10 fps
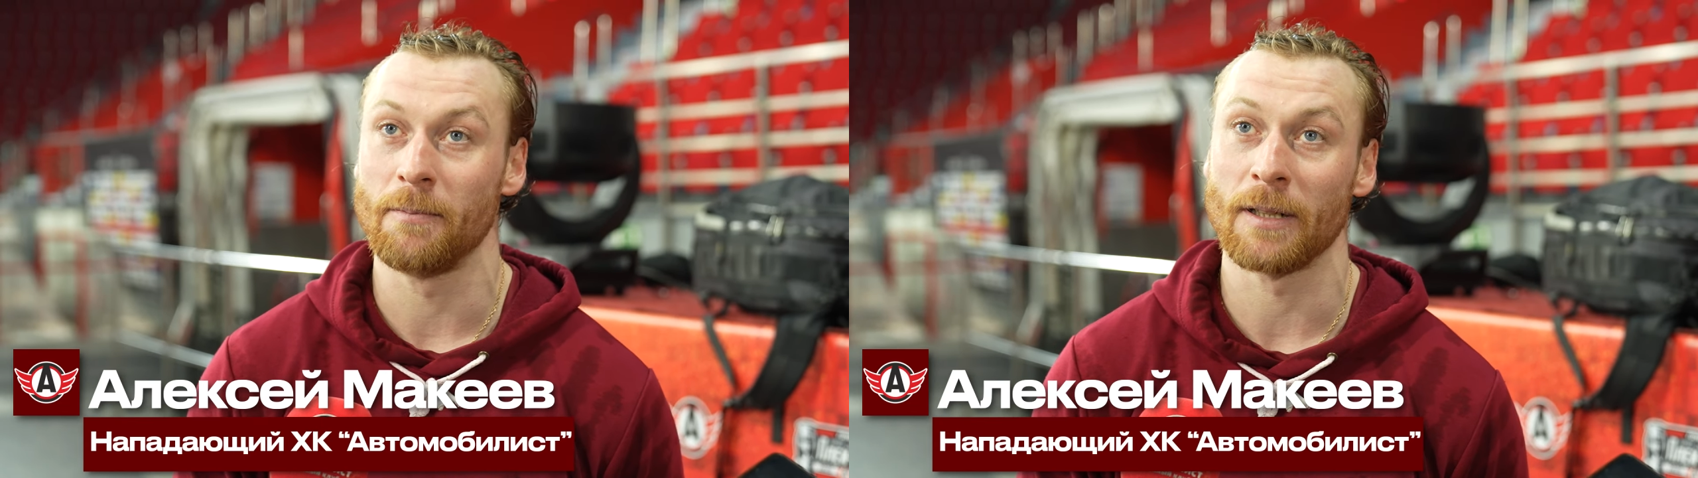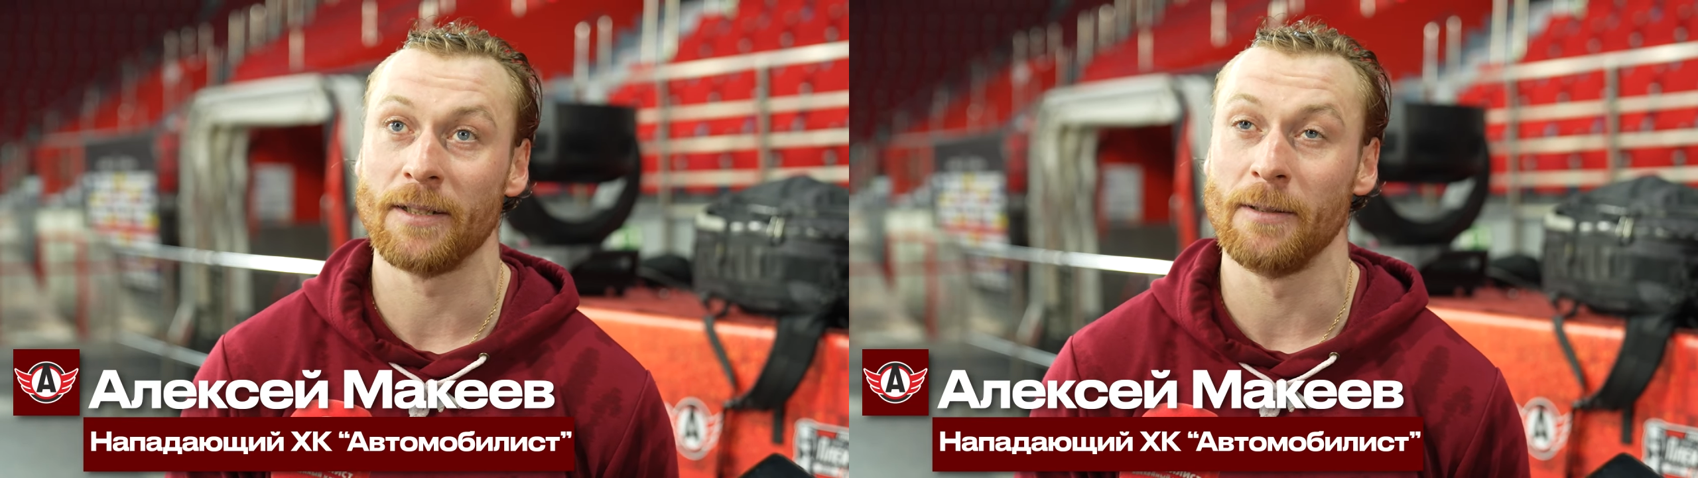
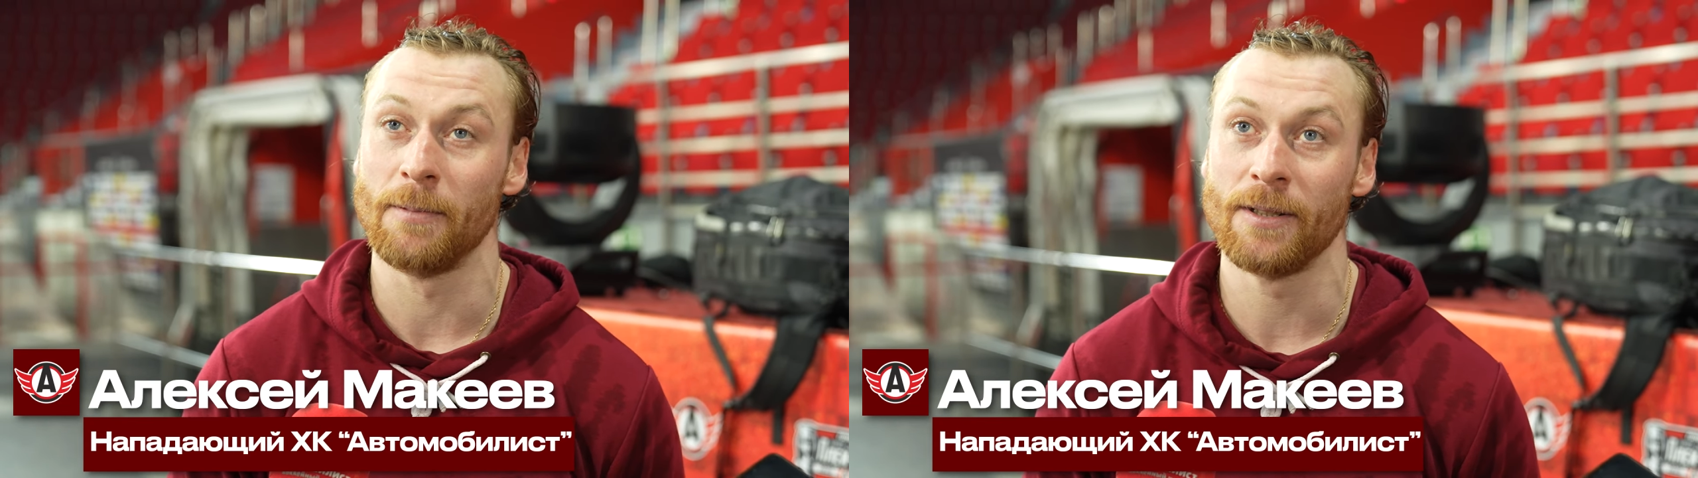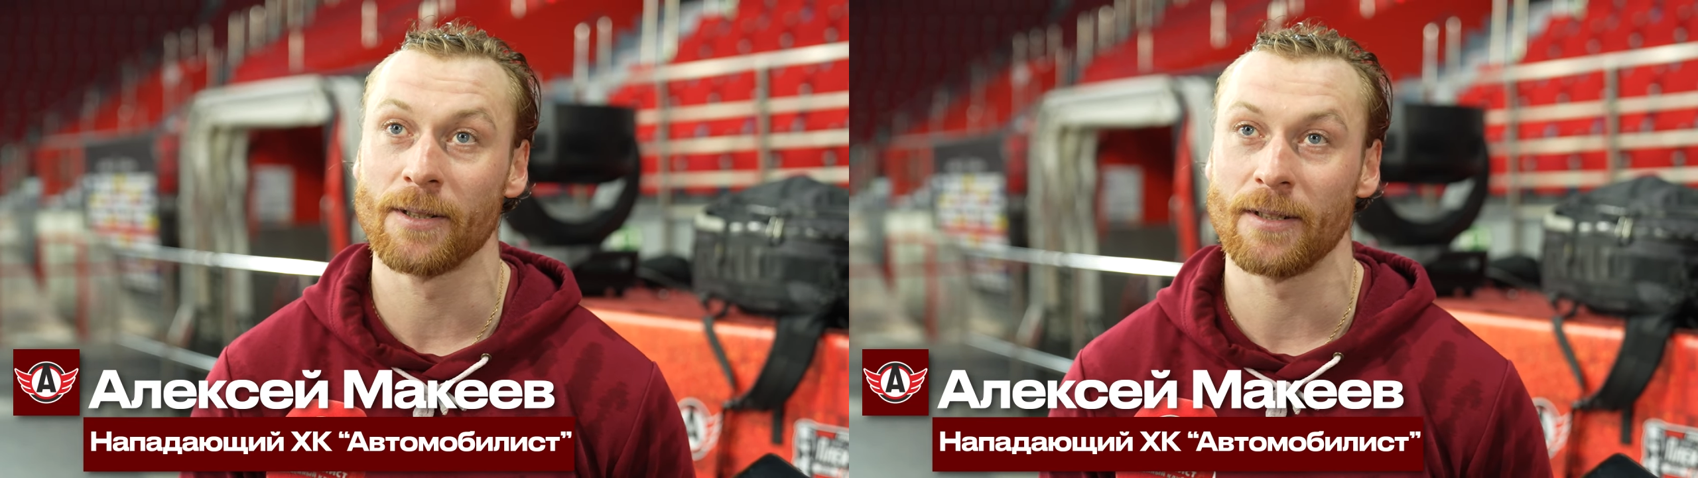пройти
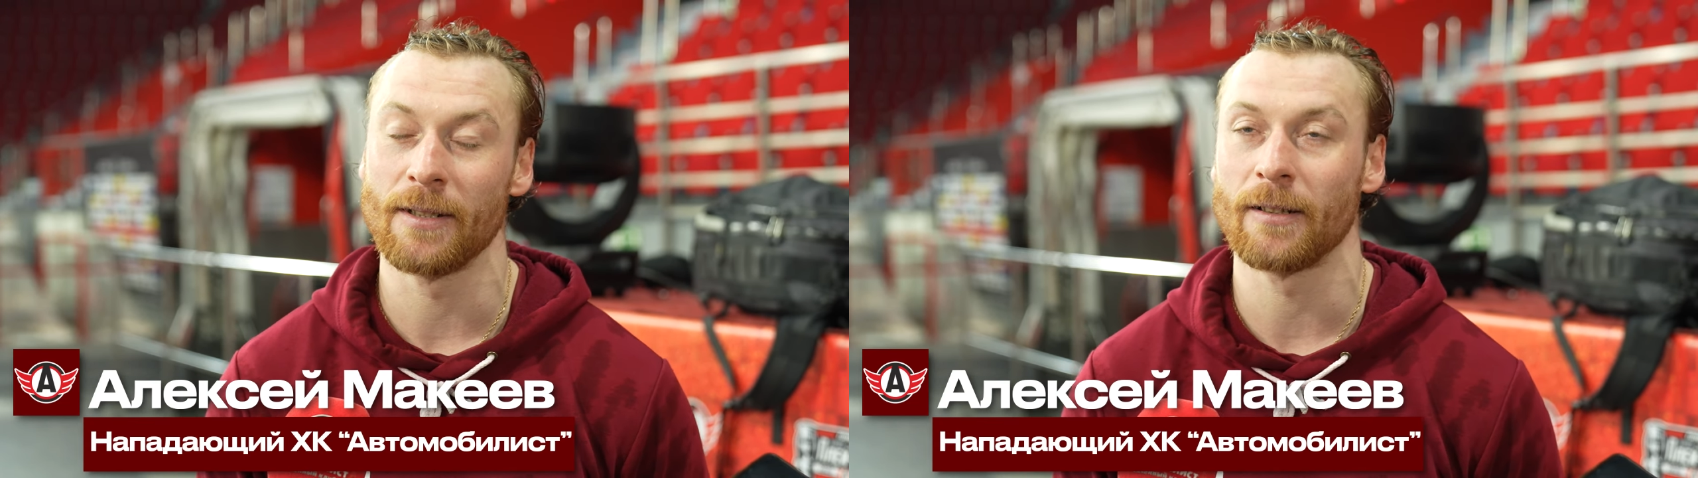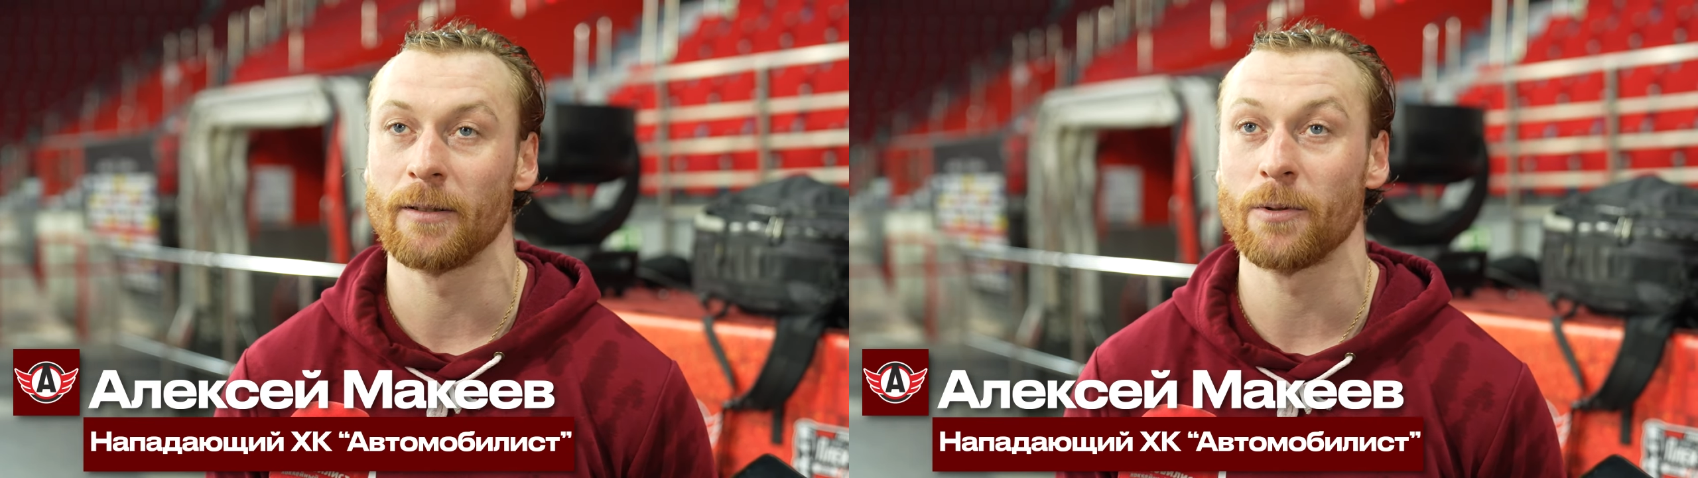Питер с
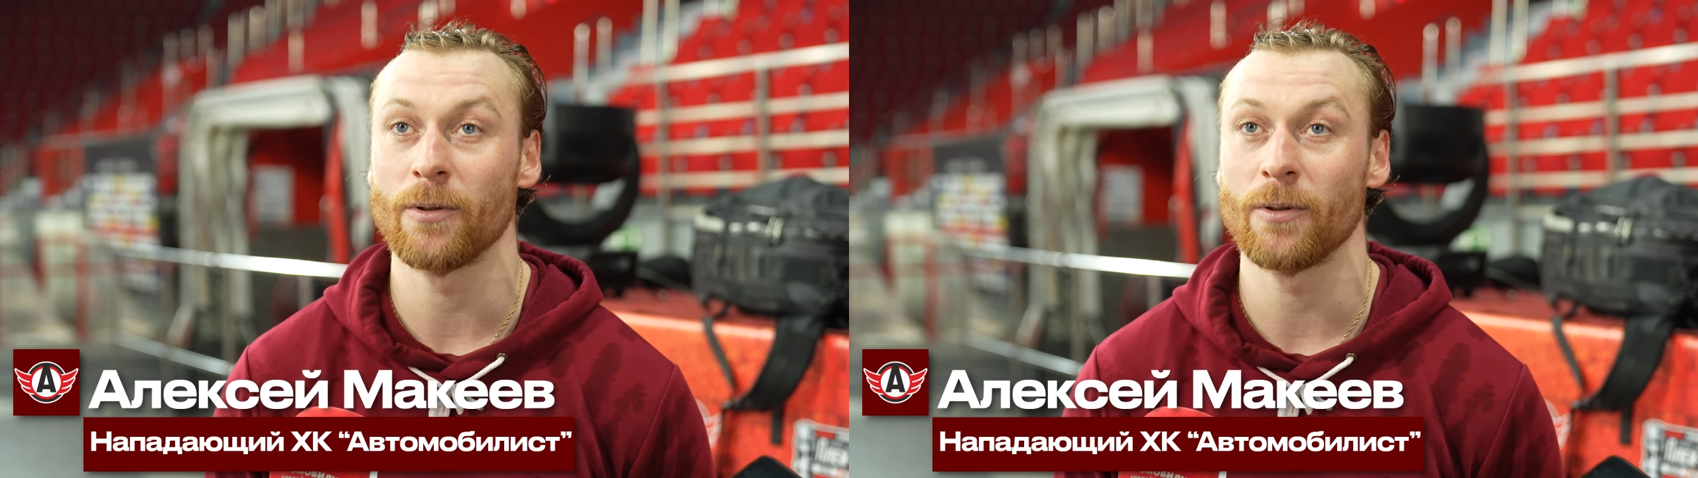одинаковым